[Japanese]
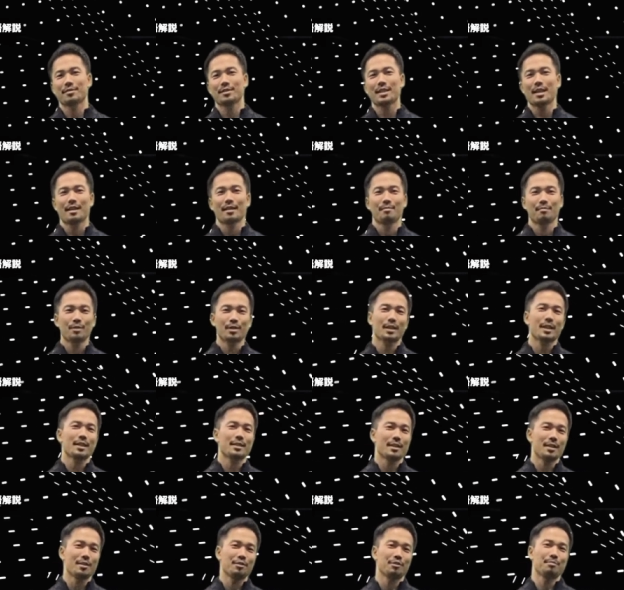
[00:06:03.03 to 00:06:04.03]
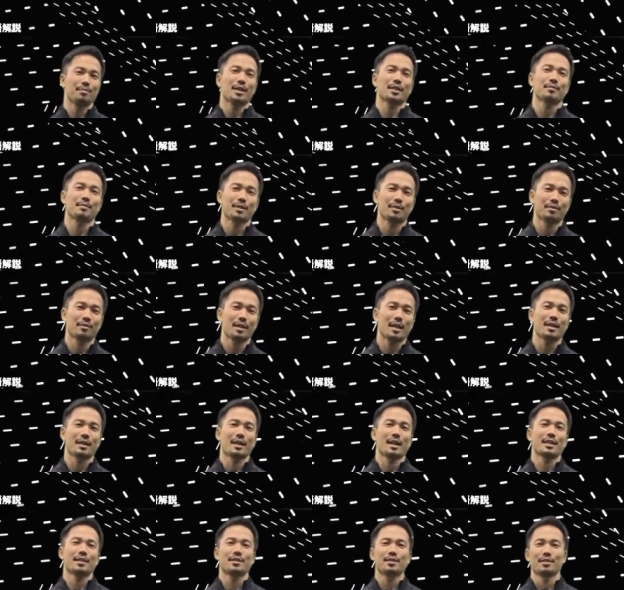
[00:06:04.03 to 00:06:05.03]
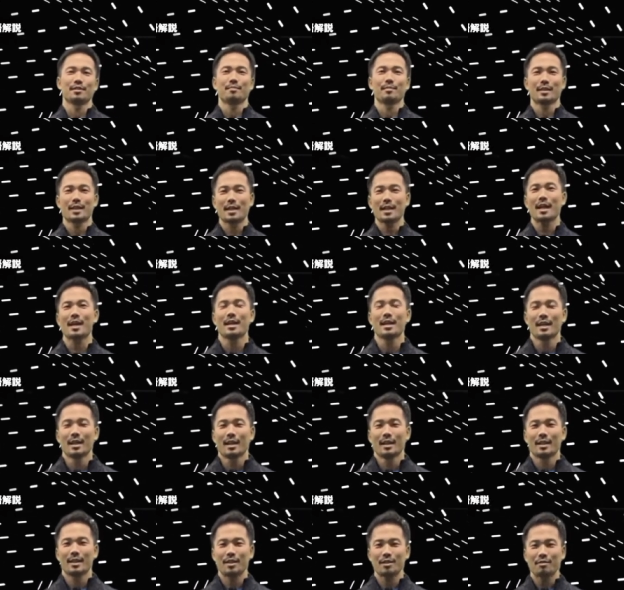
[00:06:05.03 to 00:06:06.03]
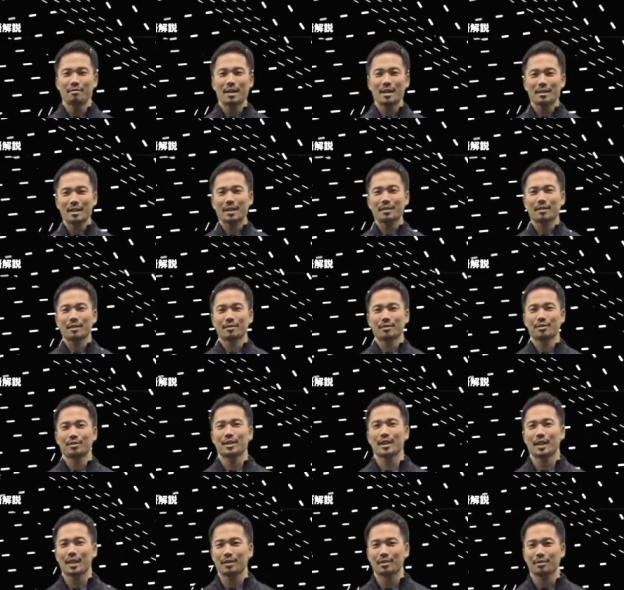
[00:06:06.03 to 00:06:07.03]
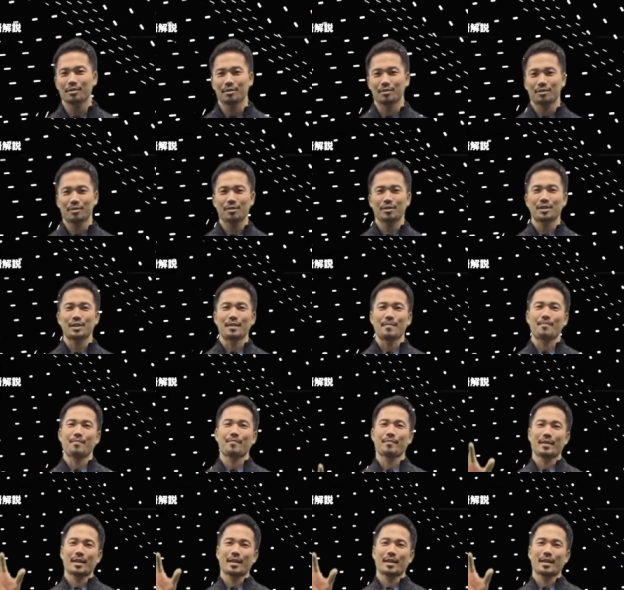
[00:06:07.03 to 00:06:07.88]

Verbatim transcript: トしてもう1回 1600m ラン走るみたいなヒーローワークアウトはどちらかというと少し